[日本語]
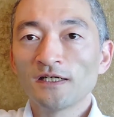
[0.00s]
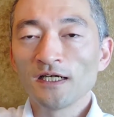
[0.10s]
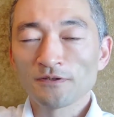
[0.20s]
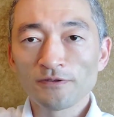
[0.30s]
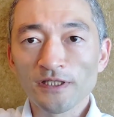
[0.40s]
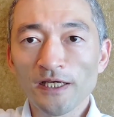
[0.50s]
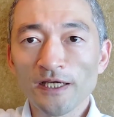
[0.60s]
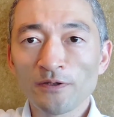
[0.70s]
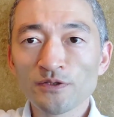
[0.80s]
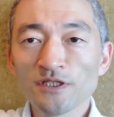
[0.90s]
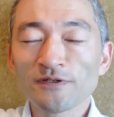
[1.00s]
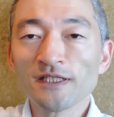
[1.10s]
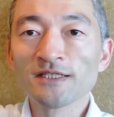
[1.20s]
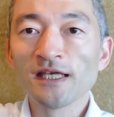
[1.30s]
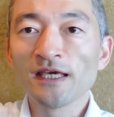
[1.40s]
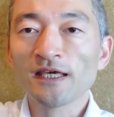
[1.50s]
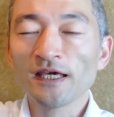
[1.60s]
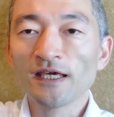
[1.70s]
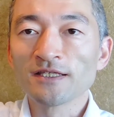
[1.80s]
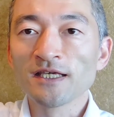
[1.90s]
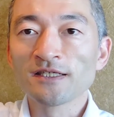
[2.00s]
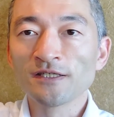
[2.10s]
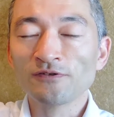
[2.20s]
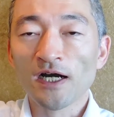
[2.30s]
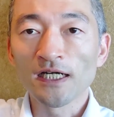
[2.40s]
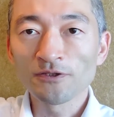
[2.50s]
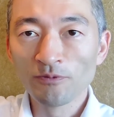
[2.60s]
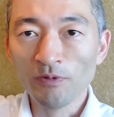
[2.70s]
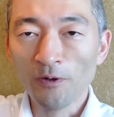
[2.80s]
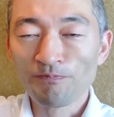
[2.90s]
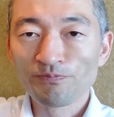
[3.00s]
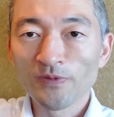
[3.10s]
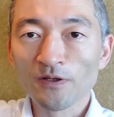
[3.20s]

はい、というわけで本日はですね、えー、千金の赤とんぼを